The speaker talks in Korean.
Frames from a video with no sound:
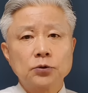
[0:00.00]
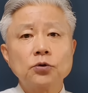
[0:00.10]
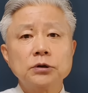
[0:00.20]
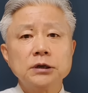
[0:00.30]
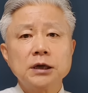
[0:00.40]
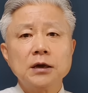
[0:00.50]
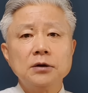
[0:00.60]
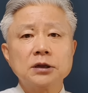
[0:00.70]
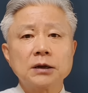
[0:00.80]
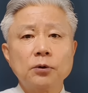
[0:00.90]
또는 이게
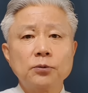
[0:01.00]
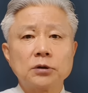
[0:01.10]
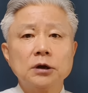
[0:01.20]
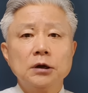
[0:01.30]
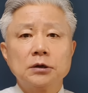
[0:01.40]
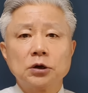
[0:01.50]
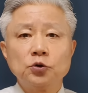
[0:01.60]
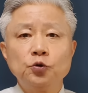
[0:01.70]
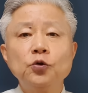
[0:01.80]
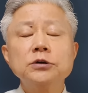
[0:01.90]
어떻게 보면
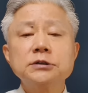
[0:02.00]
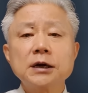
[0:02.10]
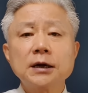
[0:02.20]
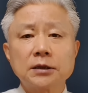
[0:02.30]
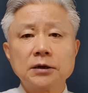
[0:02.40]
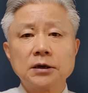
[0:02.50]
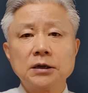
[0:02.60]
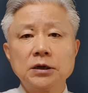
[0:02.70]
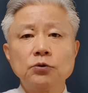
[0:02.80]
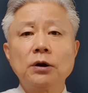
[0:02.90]
유언장 같은
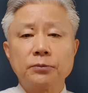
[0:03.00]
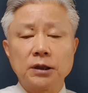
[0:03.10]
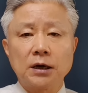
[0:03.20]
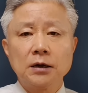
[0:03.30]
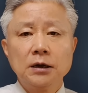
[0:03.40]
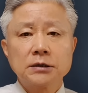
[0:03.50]
글이기도 합니다.